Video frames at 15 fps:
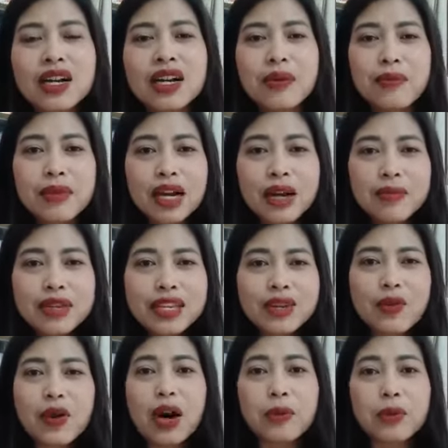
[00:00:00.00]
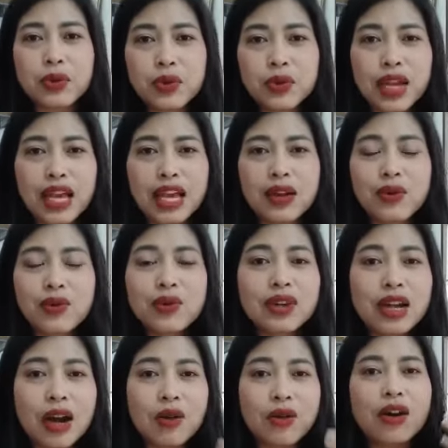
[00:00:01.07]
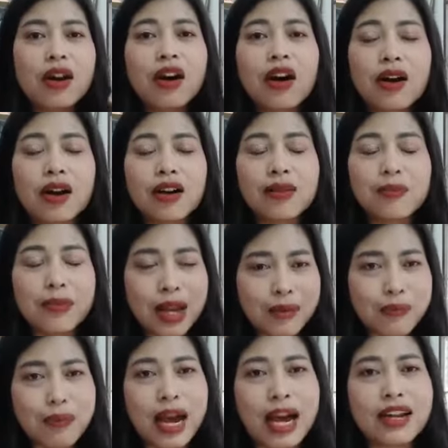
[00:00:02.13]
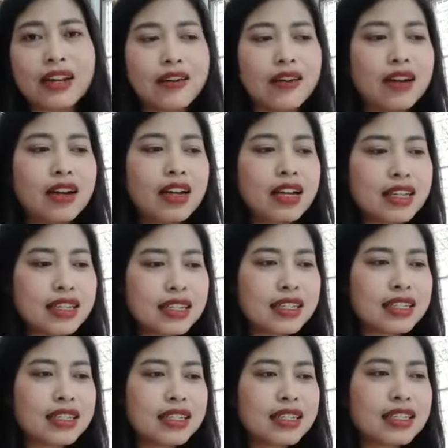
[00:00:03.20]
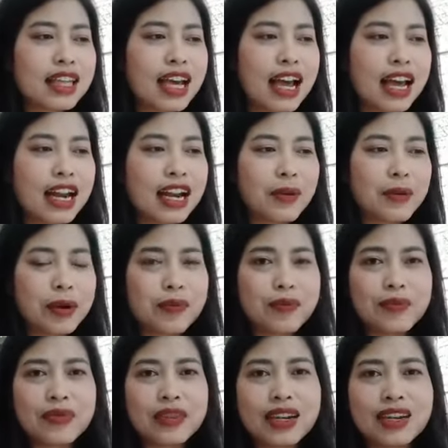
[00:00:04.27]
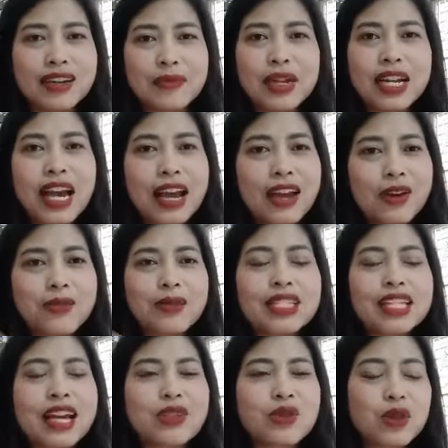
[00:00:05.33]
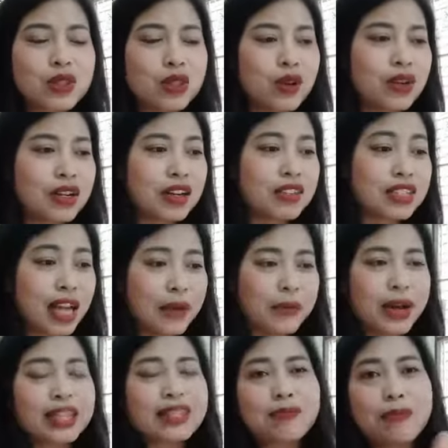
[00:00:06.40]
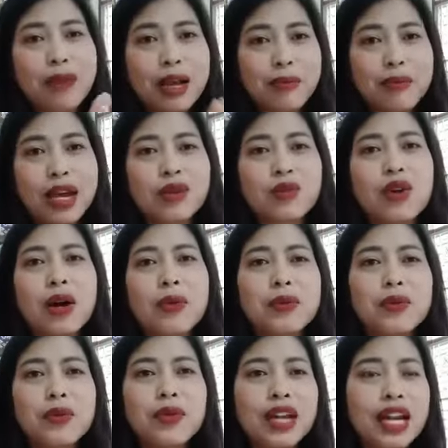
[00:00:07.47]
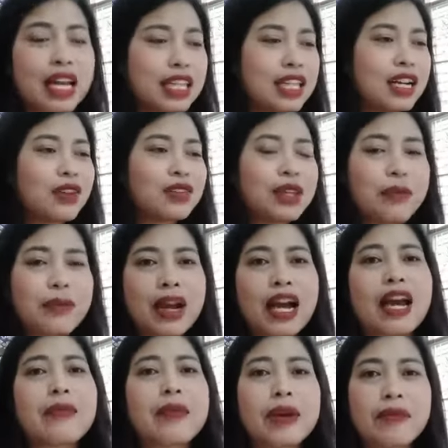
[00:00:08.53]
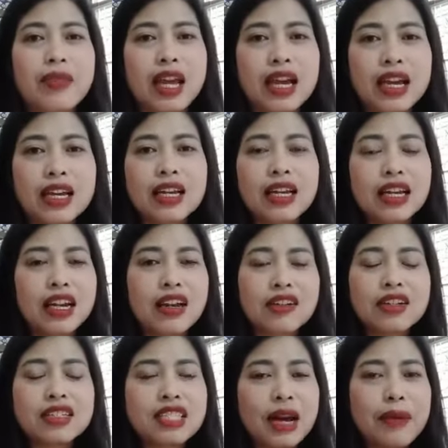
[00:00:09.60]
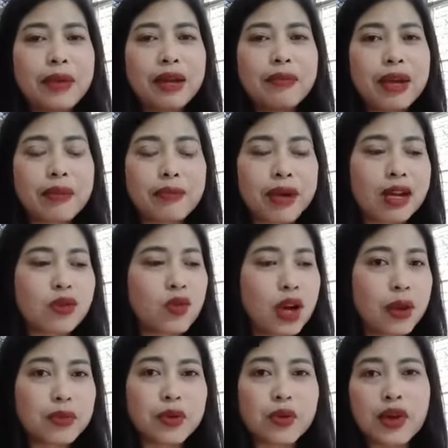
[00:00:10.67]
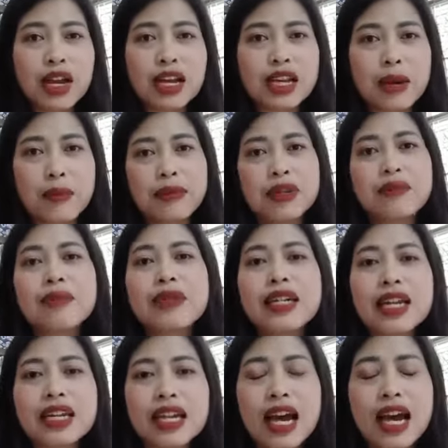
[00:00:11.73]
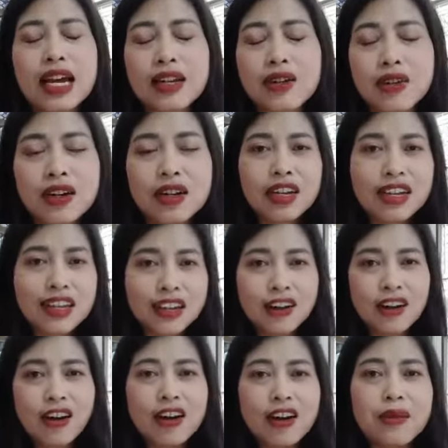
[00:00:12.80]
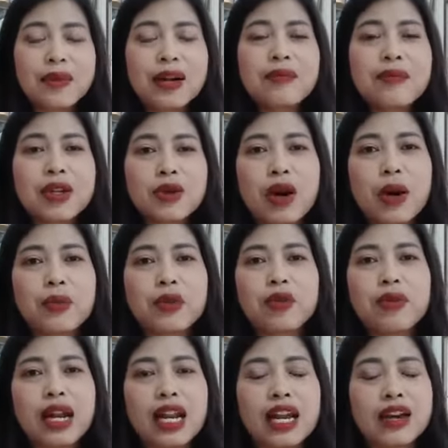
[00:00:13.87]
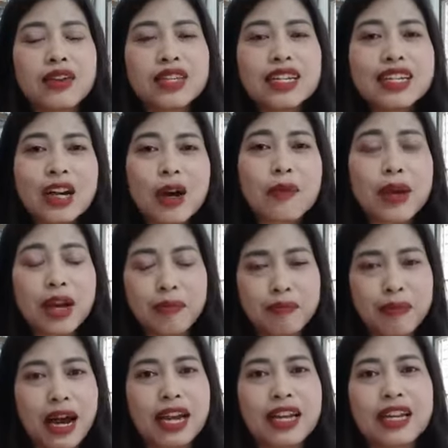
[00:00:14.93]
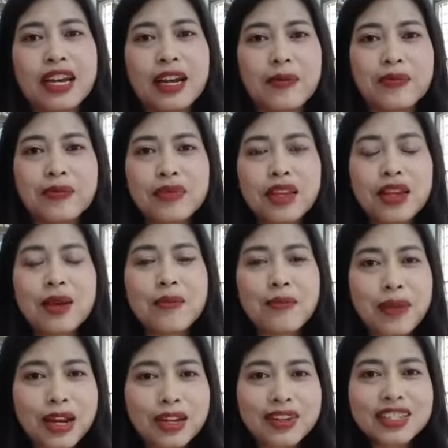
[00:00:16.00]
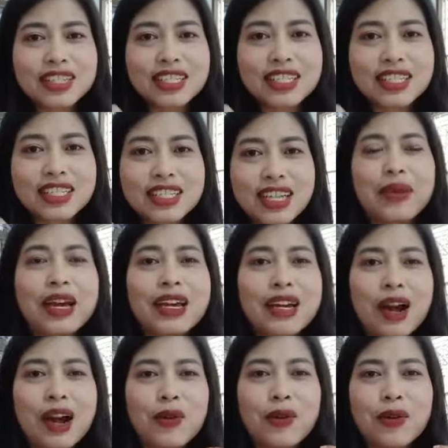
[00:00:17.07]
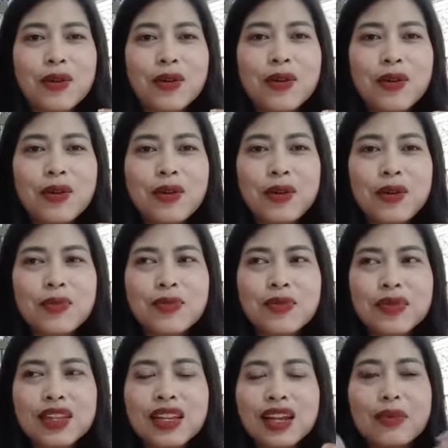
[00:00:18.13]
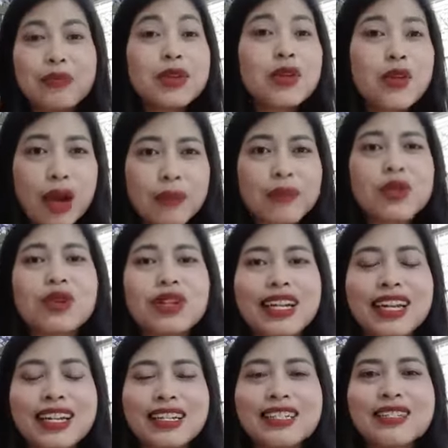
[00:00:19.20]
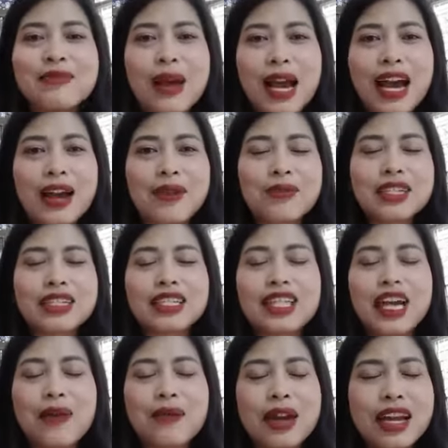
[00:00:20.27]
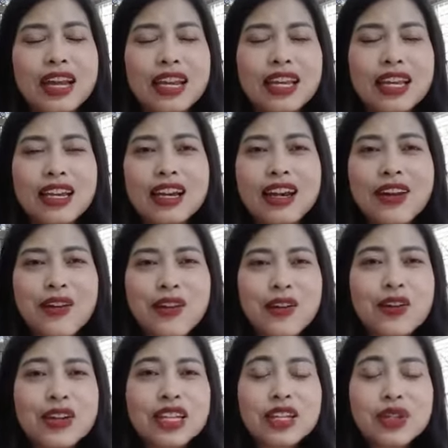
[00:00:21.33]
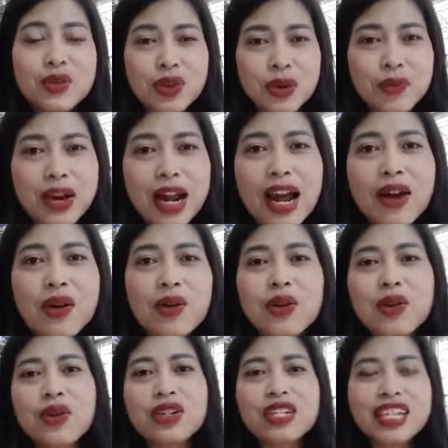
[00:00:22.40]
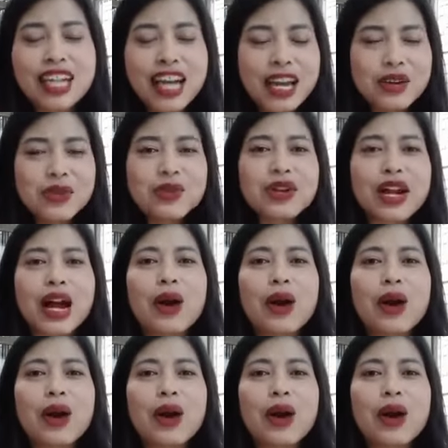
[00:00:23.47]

เมื่อมีความรู้แล้ว เราก็แบ่งปันเนาะ หรือถ้าเราแบบไม่ได้ออกมาสร้างตัวตน เราสามารถแบ่งปันความรู้เวลาที่เราทำงานแบบเนี้ยเราก็สามารถแบ่งปันความรู้ให้กับเพื่อนๆได้เนาะก็เมื่อมีความรู้มาแล้วยิ่งเราแบ่งปันเนี่ยมันก็จะทำให้เรามีความโดดเด่นขึ้นมา มันจะทำให้คนที่อยู่กับเรา คนที่ได้ดูเรา